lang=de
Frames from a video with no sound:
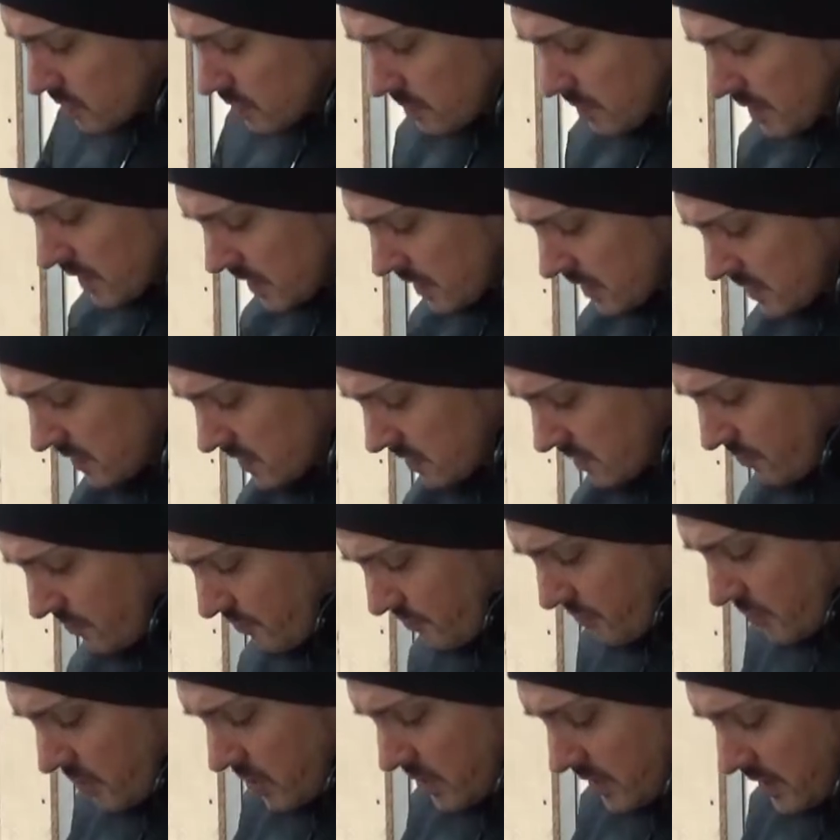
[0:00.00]
gemacht
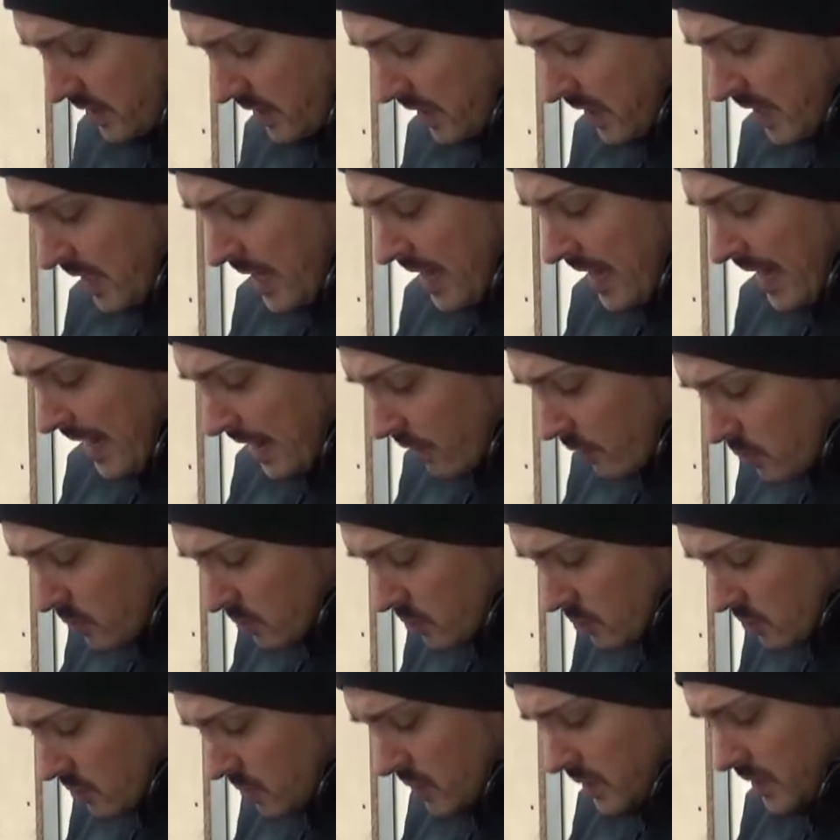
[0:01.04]
von
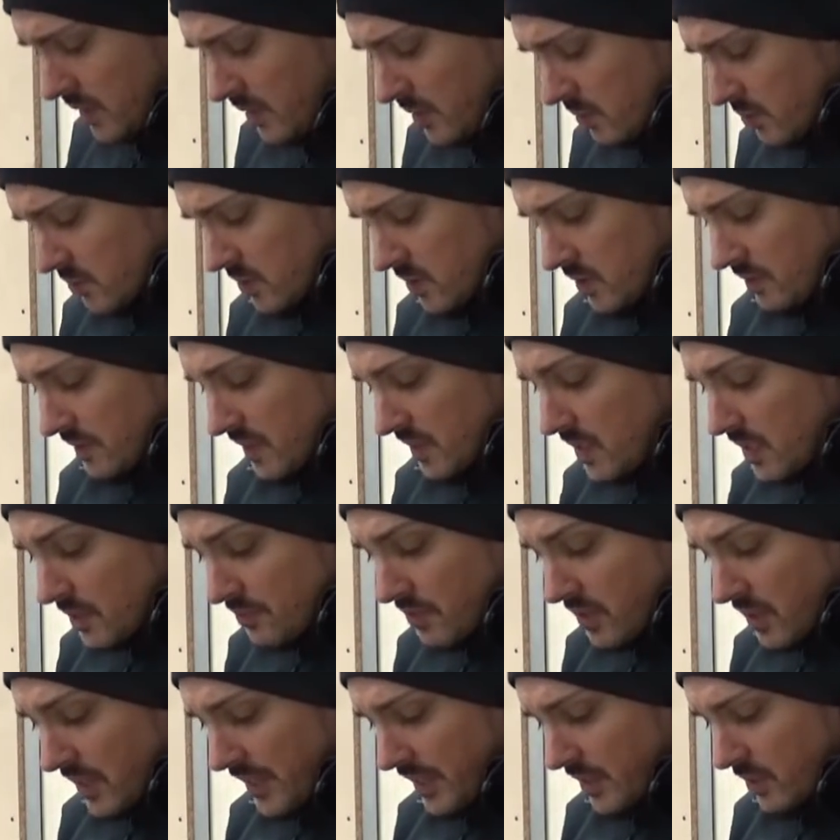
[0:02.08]
Auto inklusive
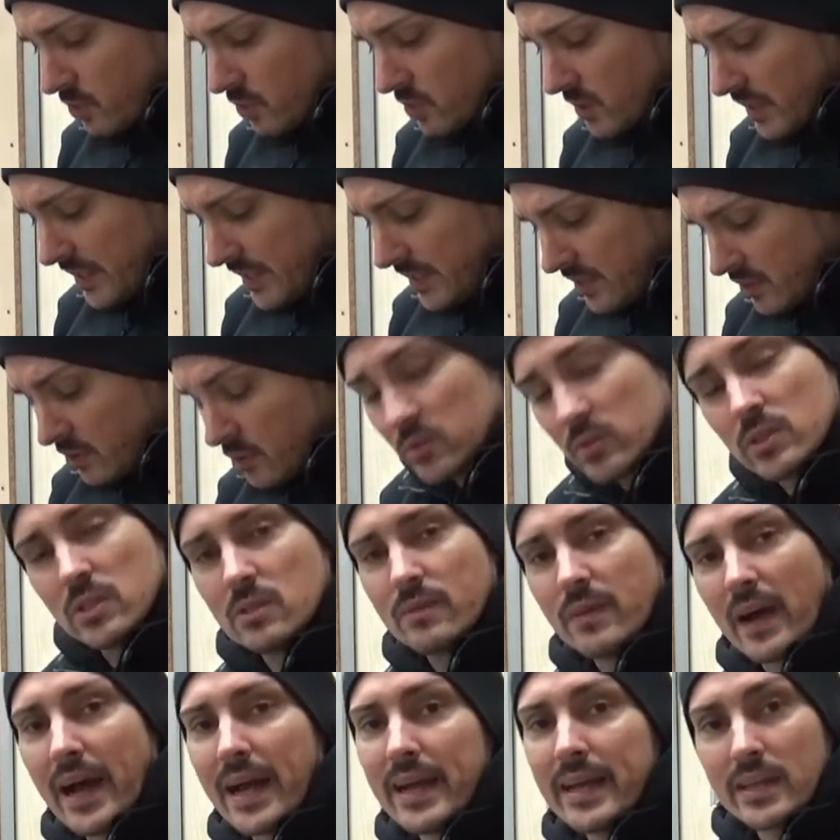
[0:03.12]
Tieferlegung,
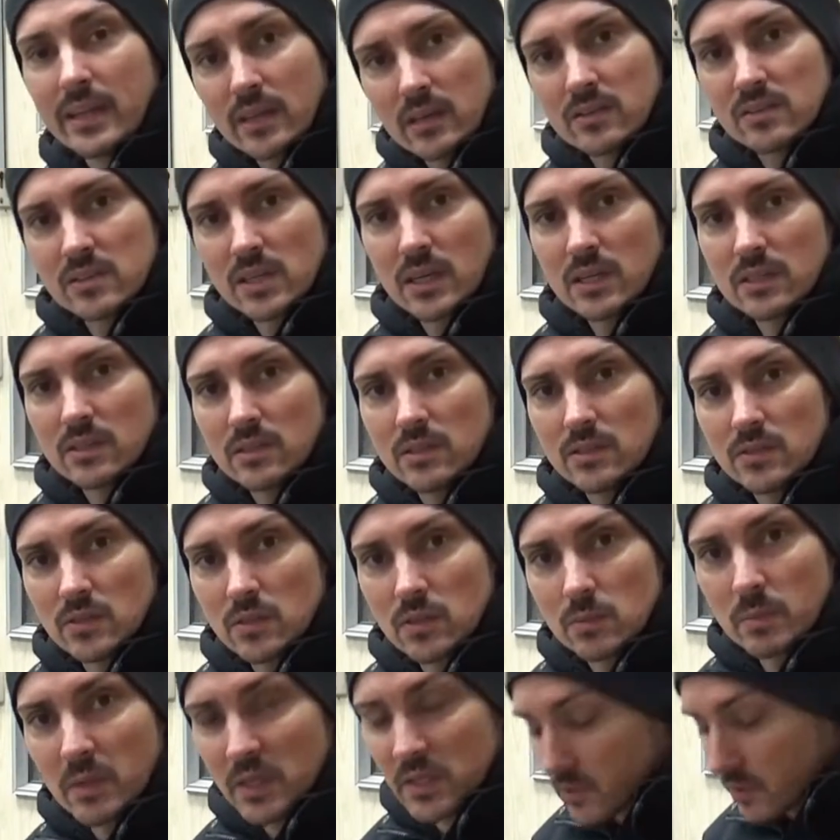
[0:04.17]
inklusive einiger Sachen, die
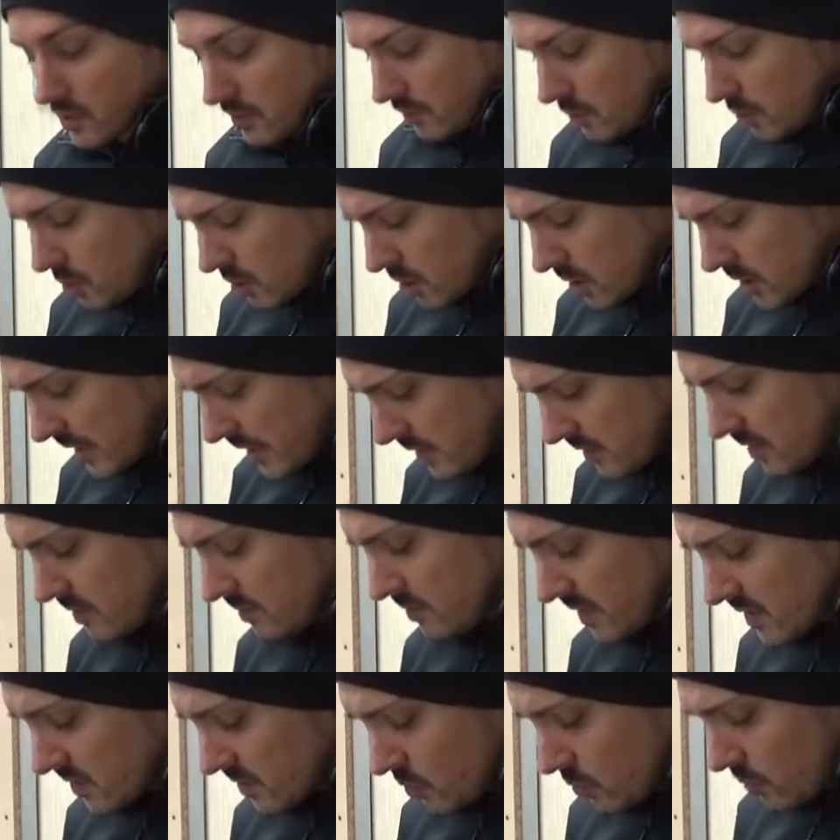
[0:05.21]
sich Peter gewünscht hat.
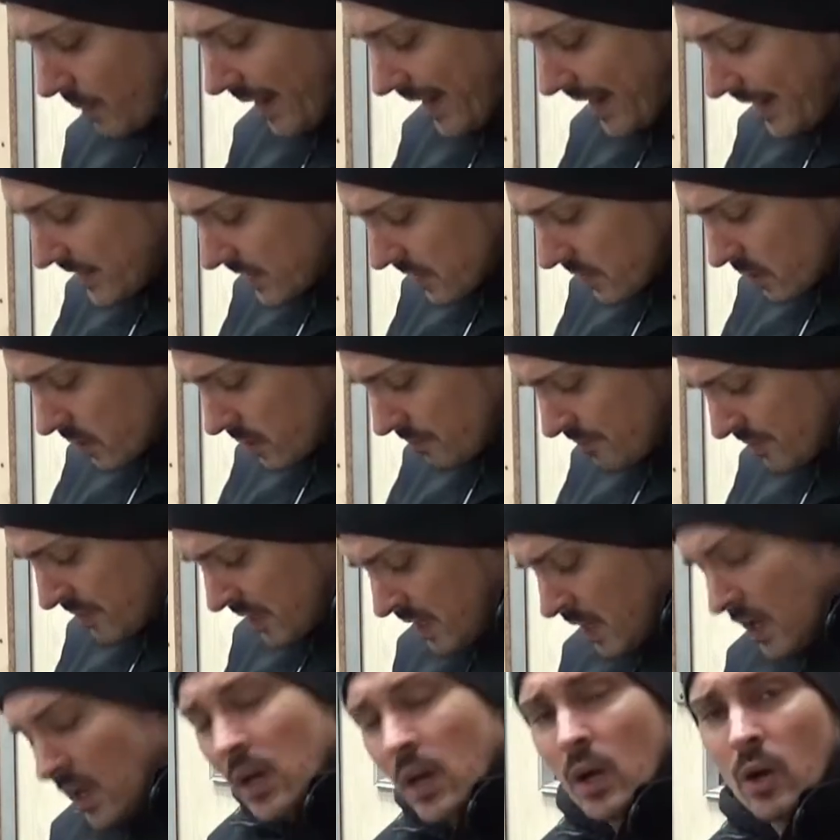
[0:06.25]
Wir sind übereingekommen
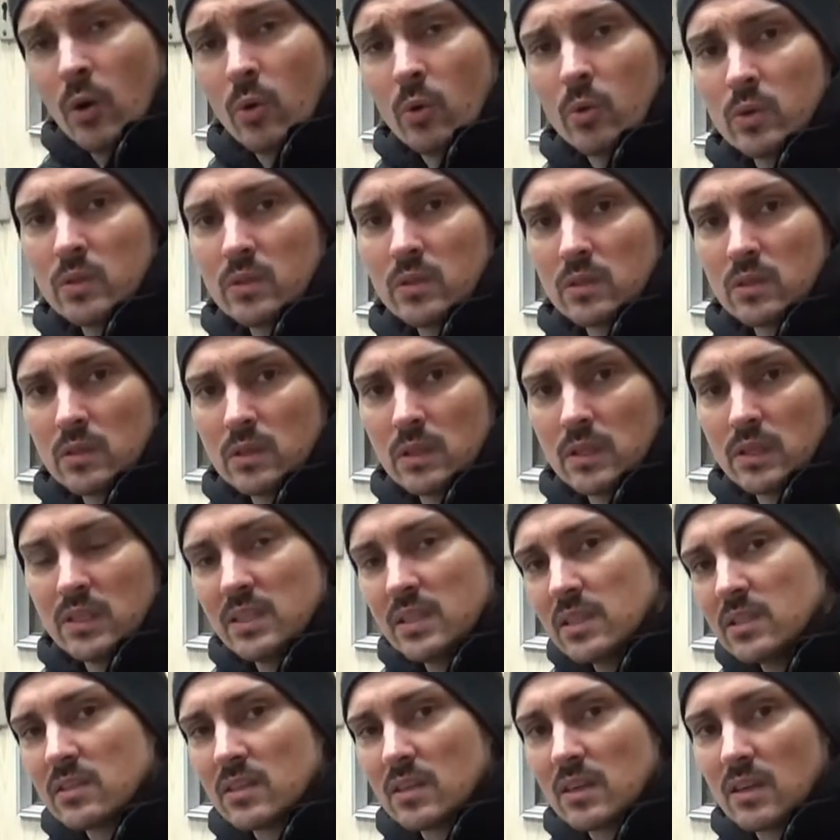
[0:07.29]
und in
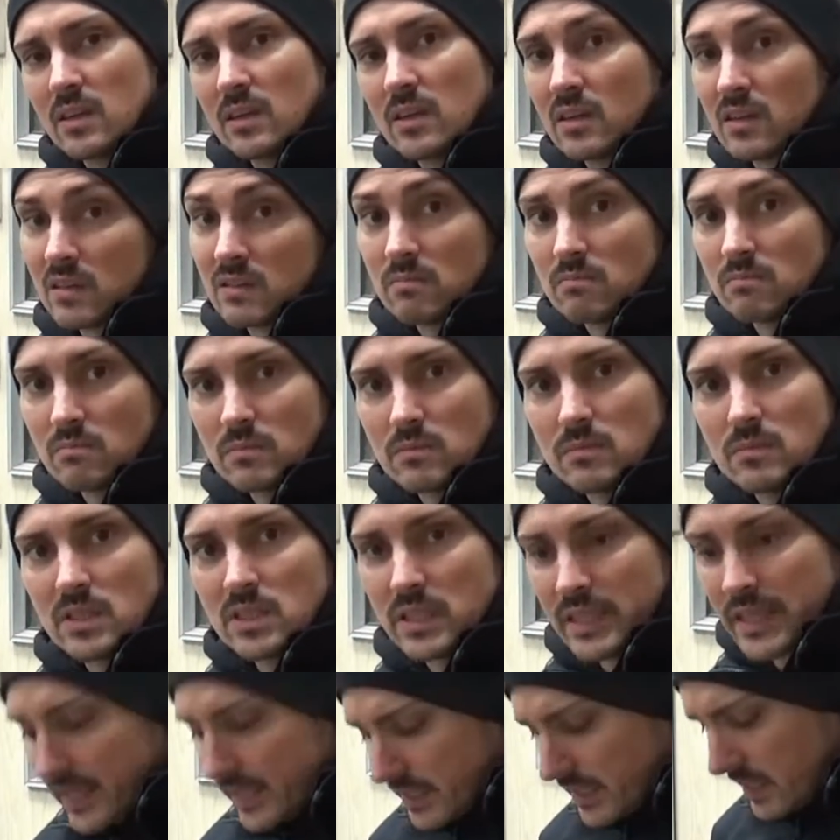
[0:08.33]
dieser
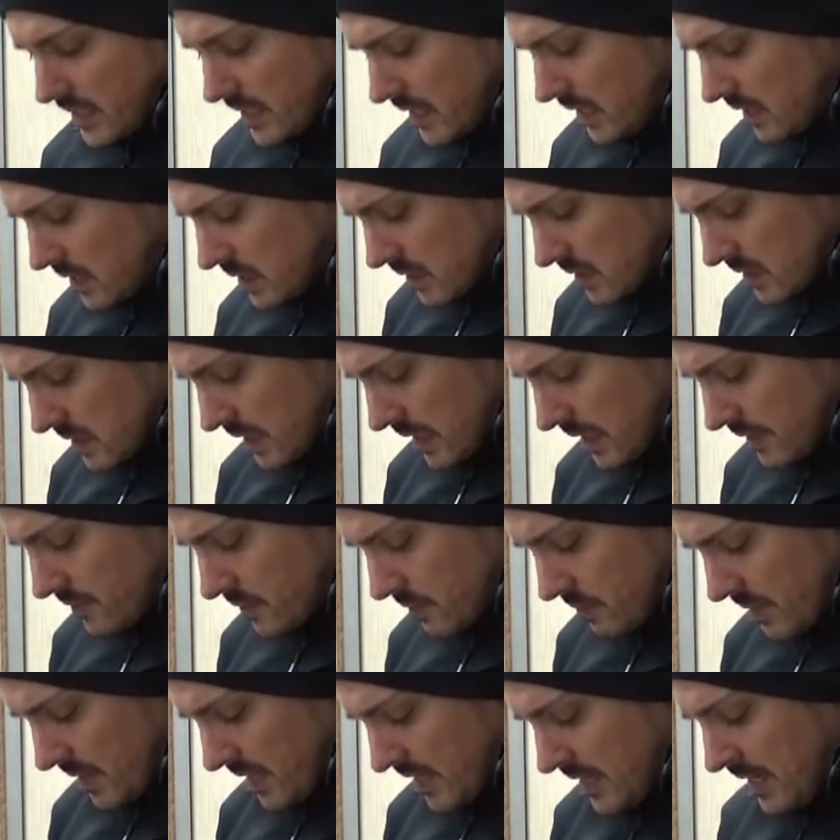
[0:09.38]
Serie, nenne ich es jetzt einfach
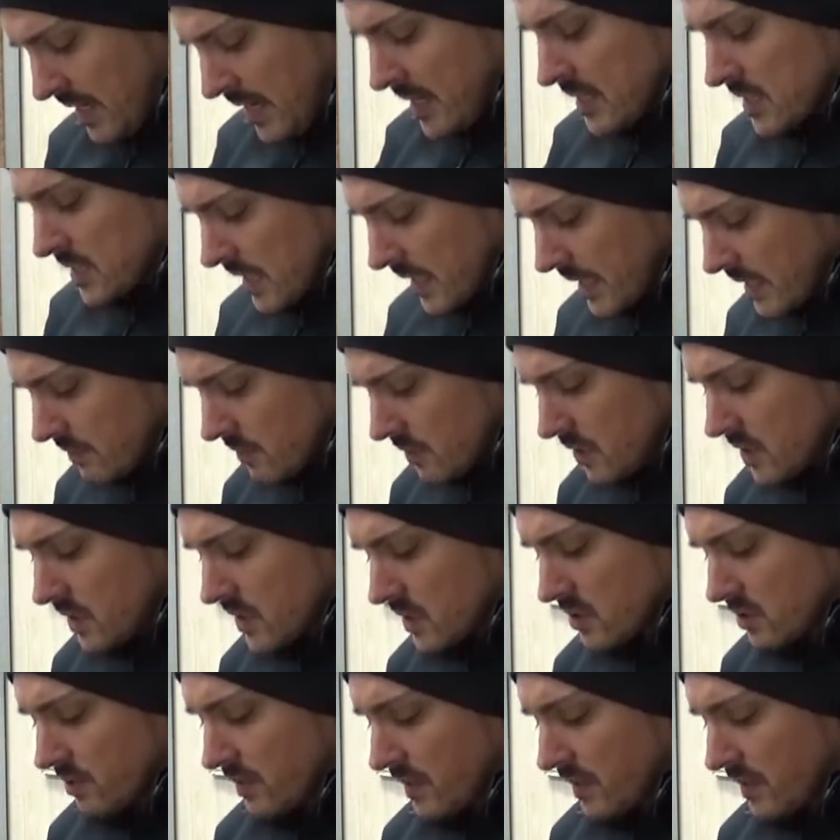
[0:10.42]
mal, zeigen wir euch jetzt